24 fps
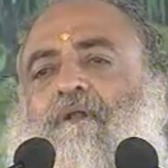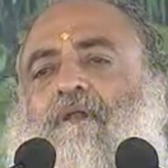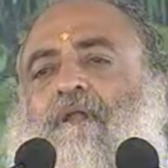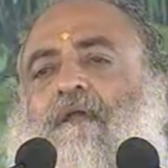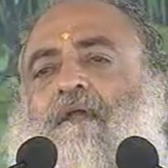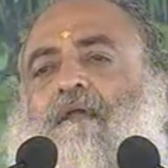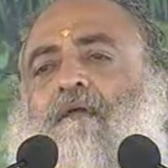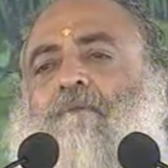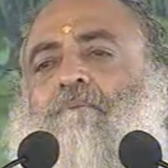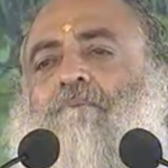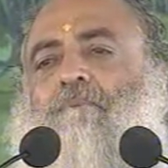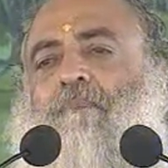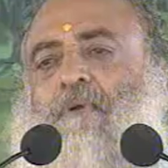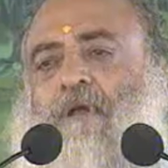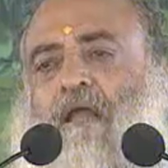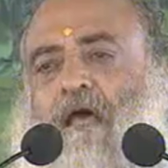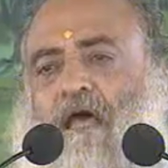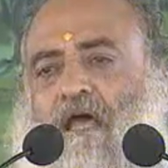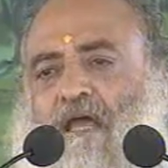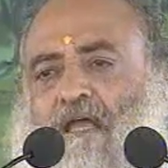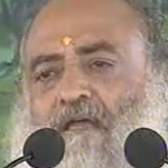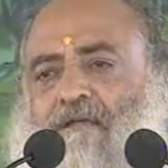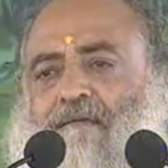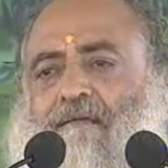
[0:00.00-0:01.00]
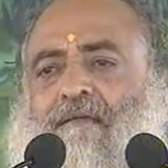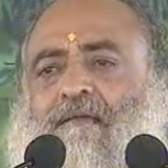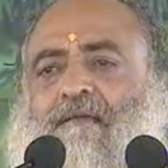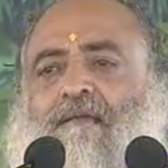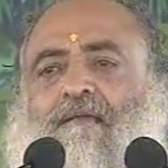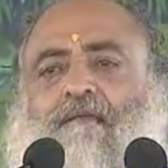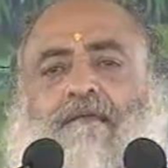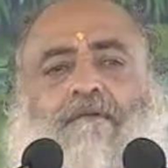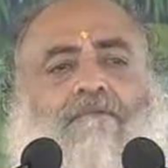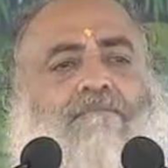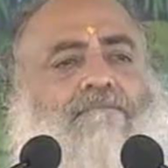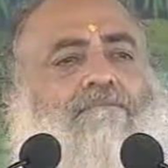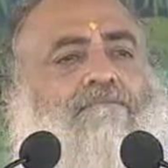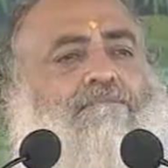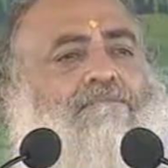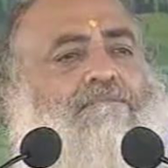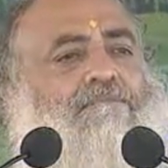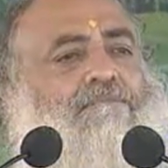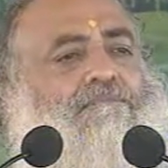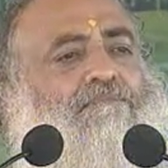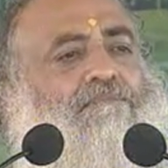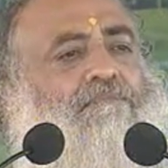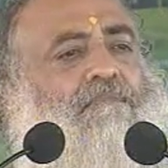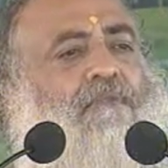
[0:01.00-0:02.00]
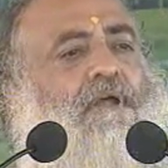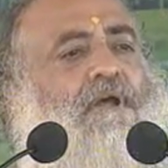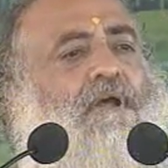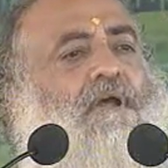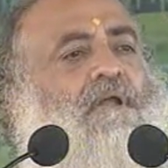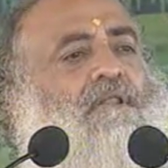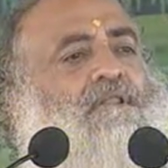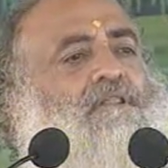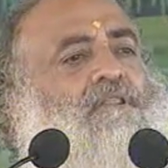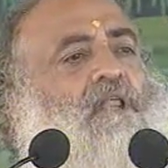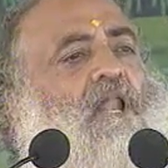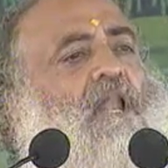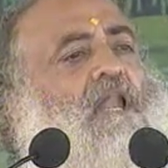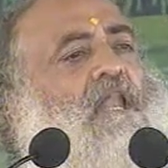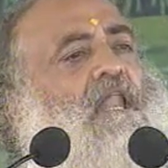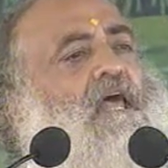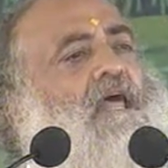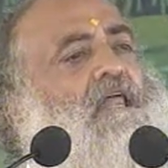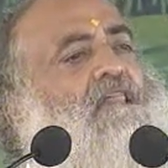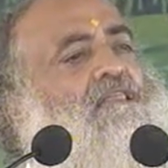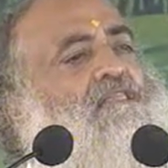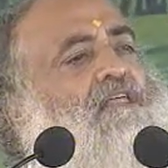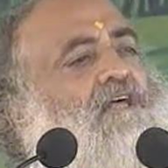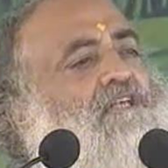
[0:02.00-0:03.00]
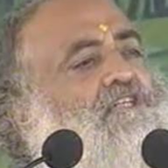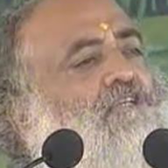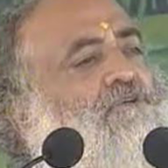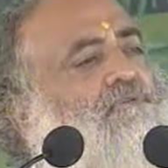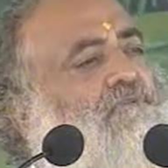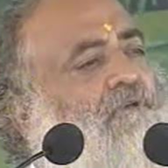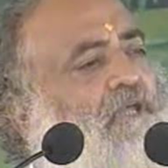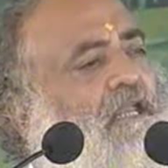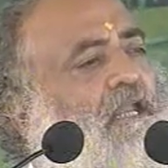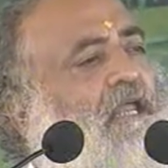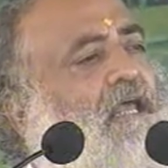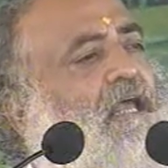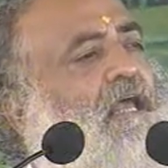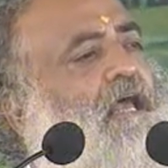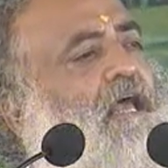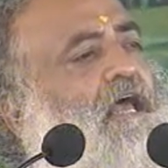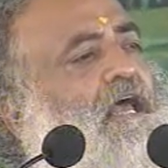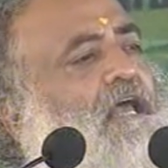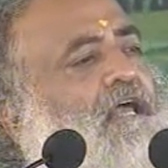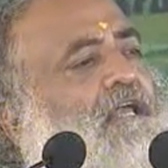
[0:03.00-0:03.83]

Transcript: लेकिन पड़ा है यही दिल्ले तस्वीरें है